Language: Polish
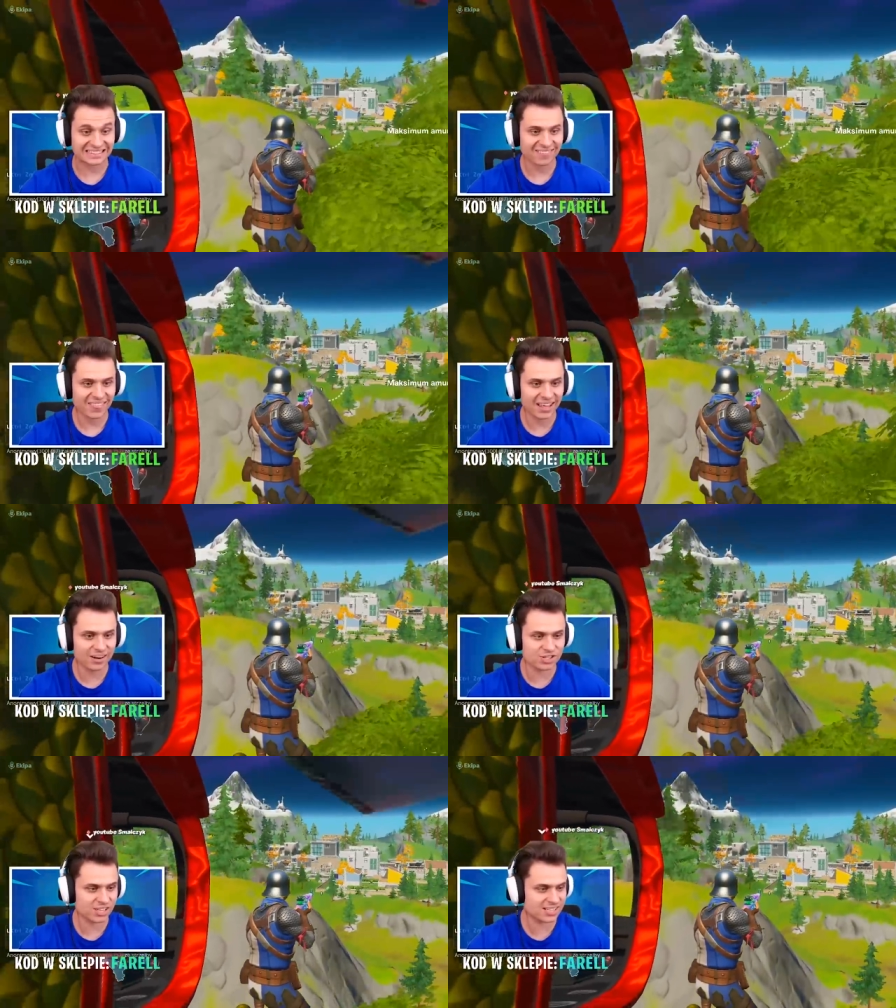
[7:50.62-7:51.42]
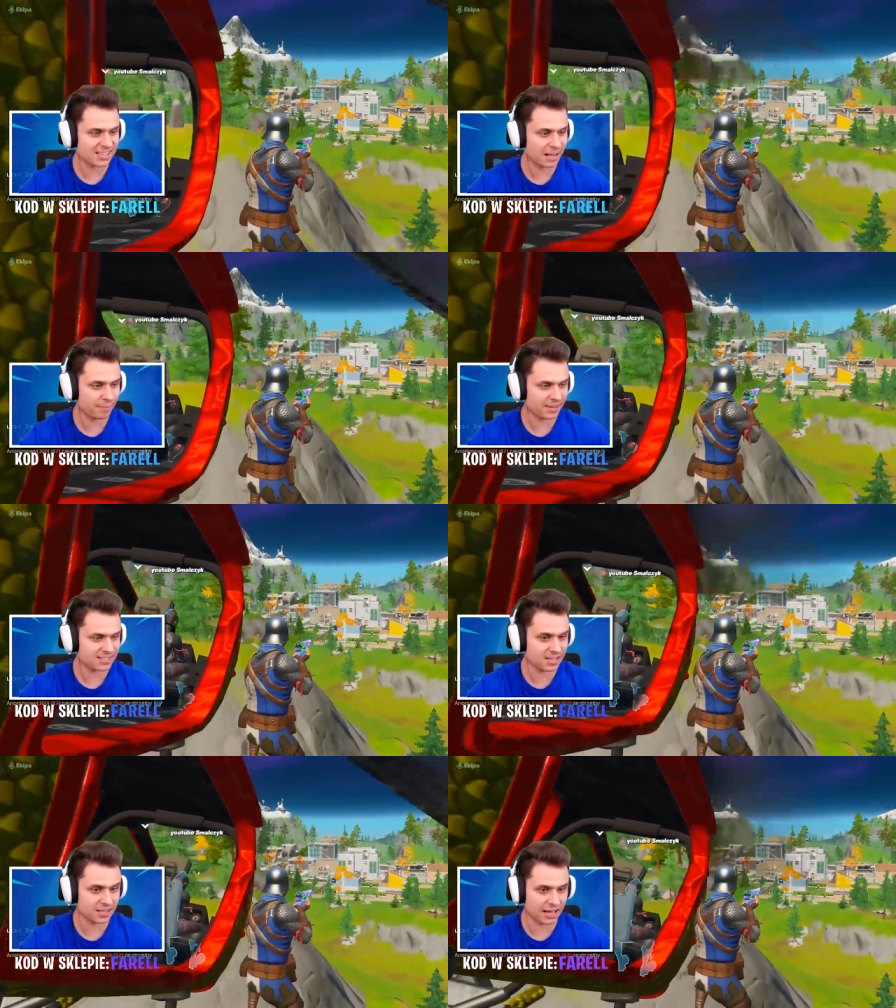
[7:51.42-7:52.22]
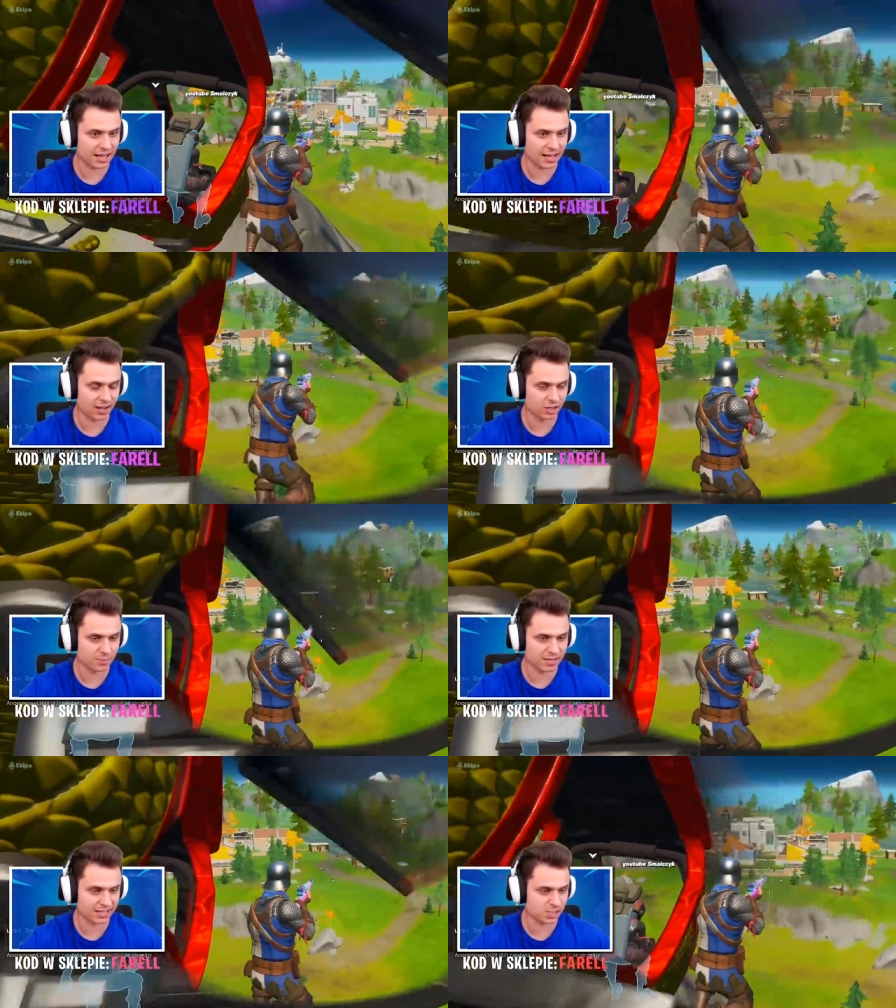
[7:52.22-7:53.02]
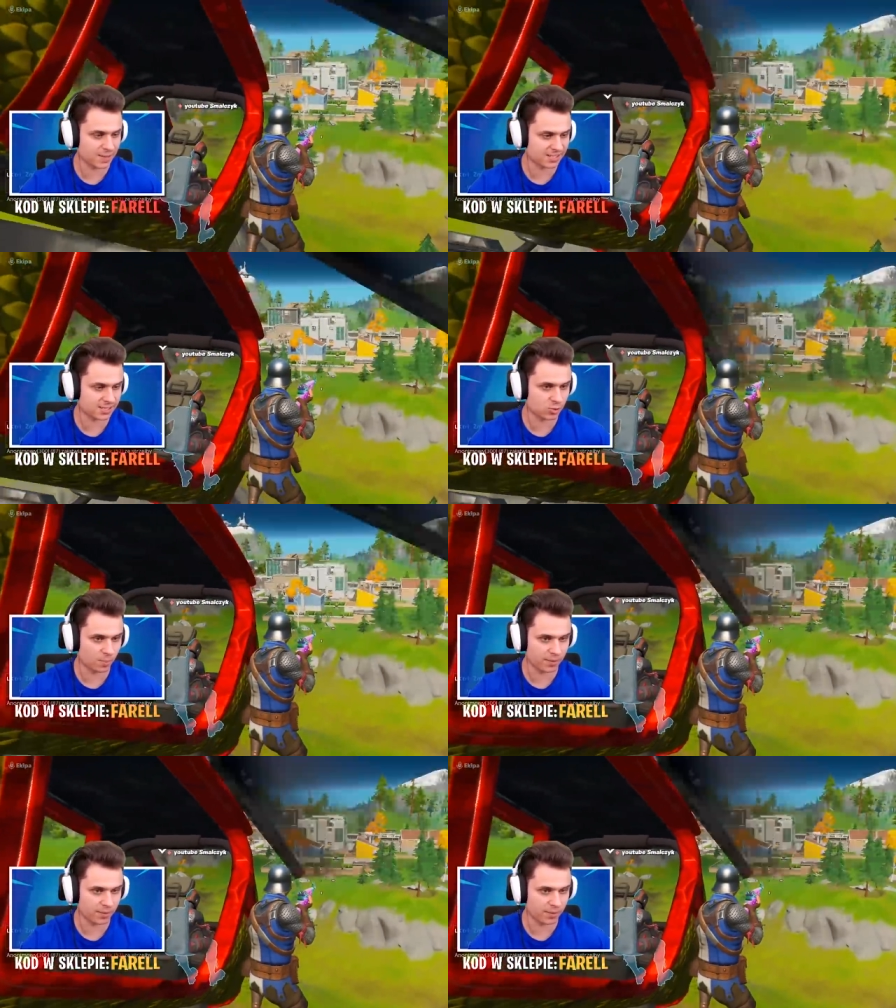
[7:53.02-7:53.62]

Nie no, 400 HP jest git. A oni mieli jakieś macy, te chłopy?